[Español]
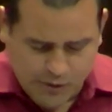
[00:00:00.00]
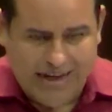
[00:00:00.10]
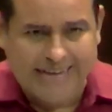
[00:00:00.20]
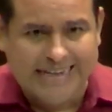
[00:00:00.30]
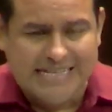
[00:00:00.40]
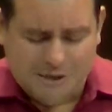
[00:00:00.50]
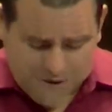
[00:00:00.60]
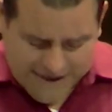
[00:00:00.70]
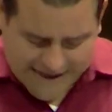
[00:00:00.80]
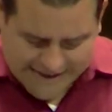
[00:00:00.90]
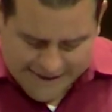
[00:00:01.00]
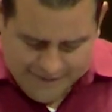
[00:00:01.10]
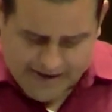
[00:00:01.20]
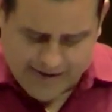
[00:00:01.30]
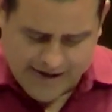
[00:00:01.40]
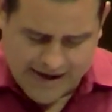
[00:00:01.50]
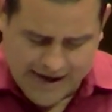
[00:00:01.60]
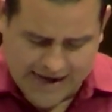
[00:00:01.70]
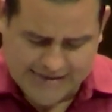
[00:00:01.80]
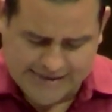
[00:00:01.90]
de una atención
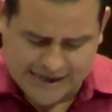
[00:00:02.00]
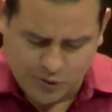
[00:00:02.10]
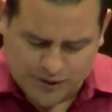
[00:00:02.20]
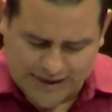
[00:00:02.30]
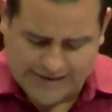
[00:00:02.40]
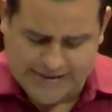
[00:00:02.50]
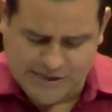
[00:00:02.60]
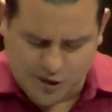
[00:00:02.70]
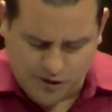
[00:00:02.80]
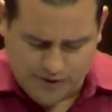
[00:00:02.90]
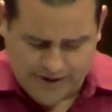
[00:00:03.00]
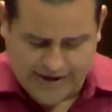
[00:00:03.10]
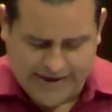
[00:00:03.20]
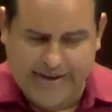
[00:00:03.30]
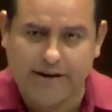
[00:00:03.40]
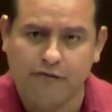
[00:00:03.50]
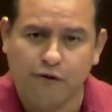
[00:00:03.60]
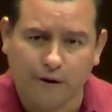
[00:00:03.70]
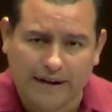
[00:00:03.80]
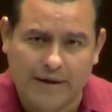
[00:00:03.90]
reactiva hacia una atención y
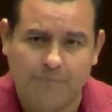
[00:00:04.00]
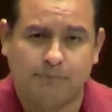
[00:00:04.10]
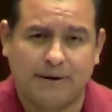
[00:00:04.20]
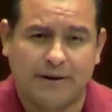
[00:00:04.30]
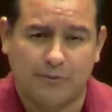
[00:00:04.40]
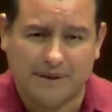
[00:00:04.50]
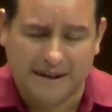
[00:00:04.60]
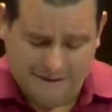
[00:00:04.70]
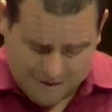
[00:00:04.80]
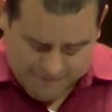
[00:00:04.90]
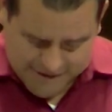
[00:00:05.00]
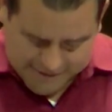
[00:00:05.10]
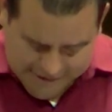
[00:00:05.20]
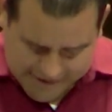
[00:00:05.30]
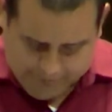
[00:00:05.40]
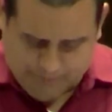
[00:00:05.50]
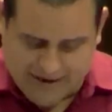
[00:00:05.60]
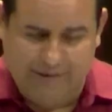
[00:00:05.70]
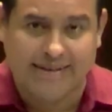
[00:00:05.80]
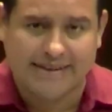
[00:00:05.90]
enfoque predominantemente
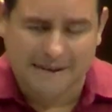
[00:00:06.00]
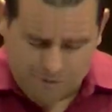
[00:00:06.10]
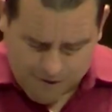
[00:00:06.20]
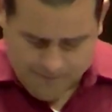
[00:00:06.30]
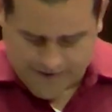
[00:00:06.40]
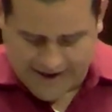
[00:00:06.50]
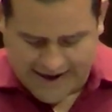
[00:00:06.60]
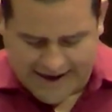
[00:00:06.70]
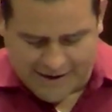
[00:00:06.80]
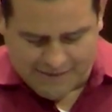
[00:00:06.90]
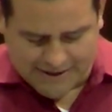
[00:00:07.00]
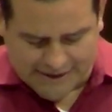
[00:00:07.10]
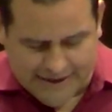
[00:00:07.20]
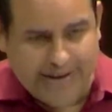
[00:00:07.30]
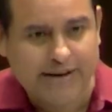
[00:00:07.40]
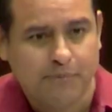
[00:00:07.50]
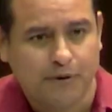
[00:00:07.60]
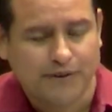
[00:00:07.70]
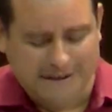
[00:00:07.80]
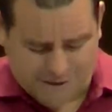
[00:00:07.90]
preventivo en materia de
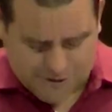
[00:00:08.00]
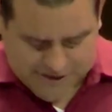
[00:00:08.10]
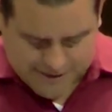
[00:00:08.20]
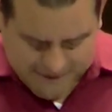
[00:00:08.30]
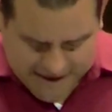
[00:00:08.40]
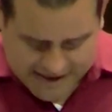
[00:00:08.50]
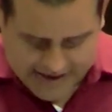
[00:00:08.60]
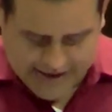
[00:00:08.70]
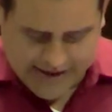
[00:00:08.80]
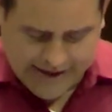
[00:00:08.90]
protección civil,